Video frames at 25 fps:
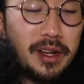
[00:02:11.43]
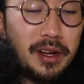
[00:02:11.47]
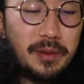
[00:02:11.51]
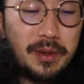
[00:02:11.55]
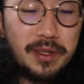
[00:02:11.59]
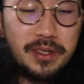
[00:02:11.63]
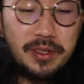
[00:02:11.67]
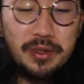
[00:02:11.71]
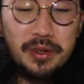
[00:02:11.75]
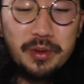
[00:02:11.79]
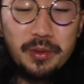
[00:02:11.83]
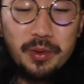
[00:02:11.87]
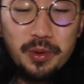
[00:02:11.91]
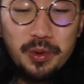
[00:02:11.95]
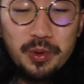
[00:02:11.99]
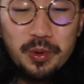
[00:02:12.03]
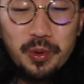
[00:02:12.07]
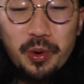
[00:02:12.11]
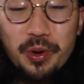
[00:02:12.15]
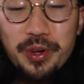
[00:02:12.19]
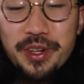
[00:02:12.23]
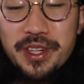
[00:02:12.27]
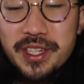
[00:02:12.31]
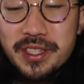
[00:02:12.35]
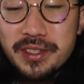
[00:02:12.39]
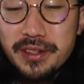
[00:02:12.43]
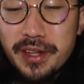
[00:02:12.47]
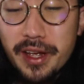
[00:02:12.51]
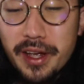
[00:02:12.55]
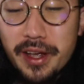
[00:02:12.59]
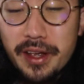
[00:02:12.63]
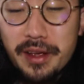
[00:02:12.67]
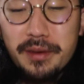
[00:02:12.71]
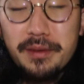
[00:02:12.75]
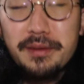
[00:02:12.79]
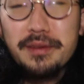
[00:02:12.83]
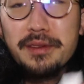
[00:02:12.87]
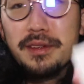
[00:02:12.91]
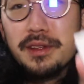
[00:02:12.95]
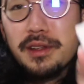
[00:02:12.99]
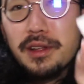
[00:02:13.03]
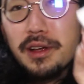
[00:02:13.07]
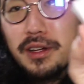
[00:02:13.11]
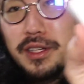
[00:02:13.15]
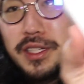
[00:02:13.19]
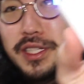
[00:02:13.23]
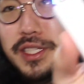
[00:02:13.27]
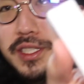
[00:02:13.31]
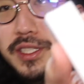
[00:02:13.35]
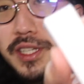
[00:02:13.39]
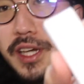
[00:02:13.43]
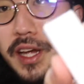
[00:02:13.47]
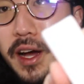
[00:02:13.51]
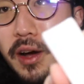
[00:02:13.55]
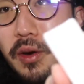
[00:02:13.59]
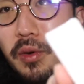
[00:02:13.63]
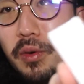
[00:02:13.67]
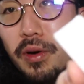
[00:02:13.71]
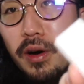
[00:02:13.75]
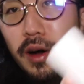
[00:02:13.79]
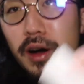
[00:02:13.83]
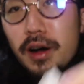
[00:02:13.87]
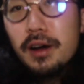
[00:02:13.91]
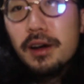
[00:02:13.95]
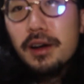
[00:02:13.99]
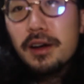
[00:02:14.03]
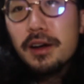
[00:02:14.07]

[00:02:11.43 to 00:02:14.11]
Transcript: だありますよでも多いですねなんかちっちゃい箱が